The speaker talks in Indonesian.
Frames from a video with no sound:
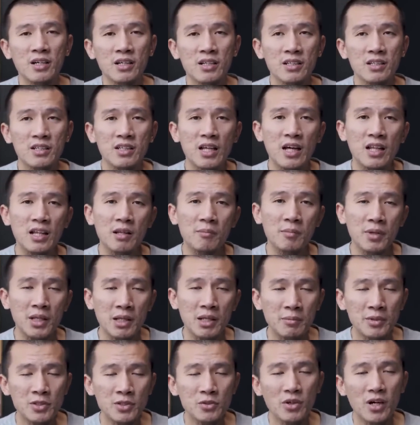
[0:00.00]
Dan
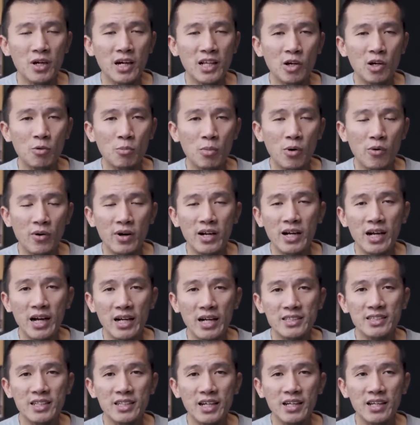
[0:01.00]
teman-teman juga tahu bahwa
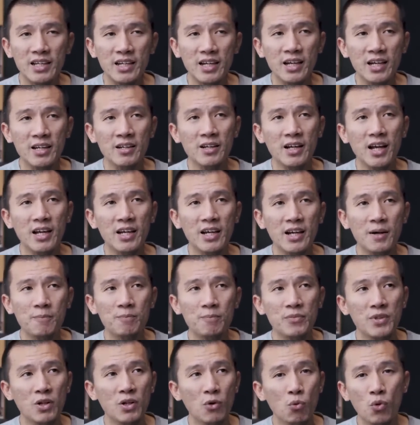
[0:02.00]
Gaza ini kan
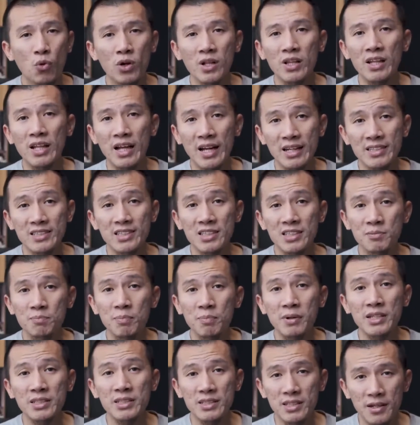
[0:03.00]
kayak the world
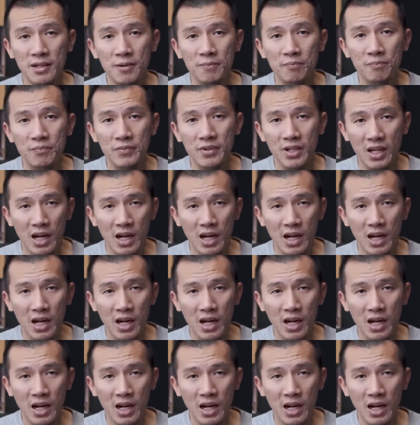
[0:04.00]
largest prison.